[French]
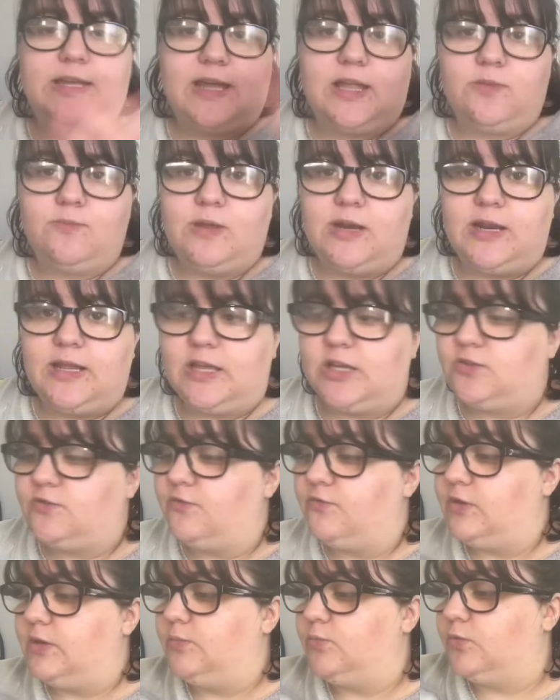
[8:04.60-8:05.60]
cadres, mais les cadres je vais
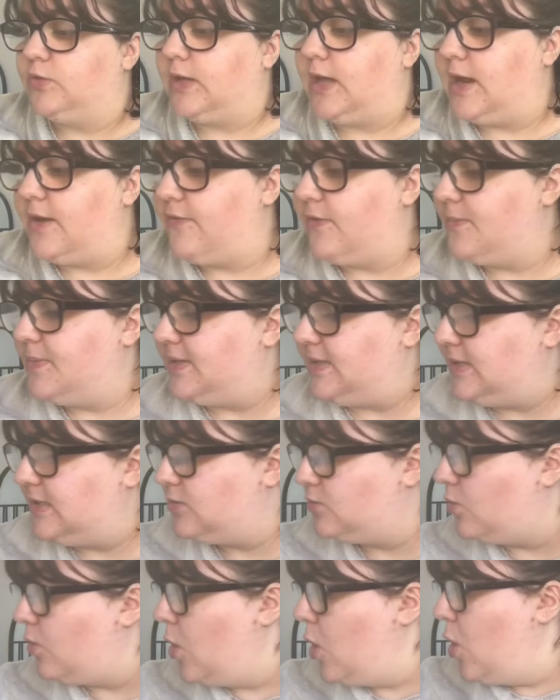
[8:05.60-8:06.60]
vous les montrer à la fin parce qu'ils sont